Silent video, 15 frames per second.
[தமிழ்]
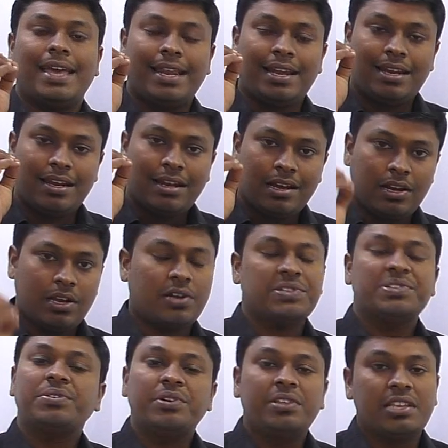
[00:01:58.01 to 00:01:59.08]
எல்லா
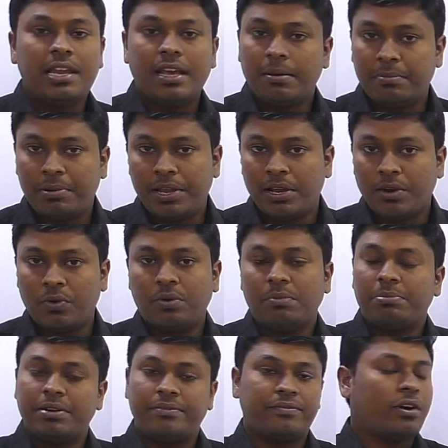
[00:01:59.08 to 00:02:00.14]
லாஜிக்கும் இதுலேயும் அப்ளை ஆகும்
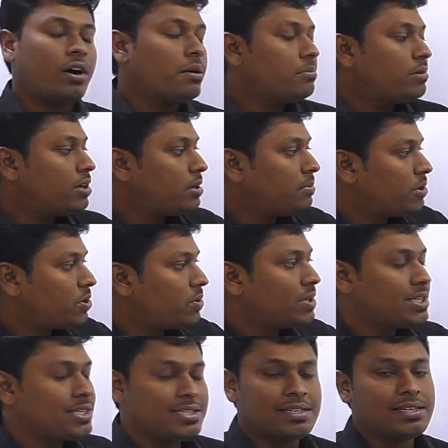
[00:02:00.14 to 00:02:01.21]
பட் ஃபார்முலாவில் மட்டும்
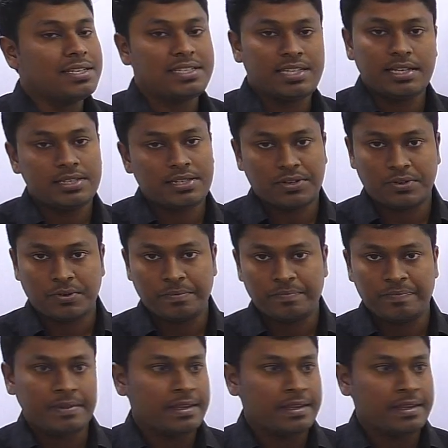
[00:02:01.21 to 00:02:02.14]
அந்த சின்ன சேஞ்ச் இருக்கும்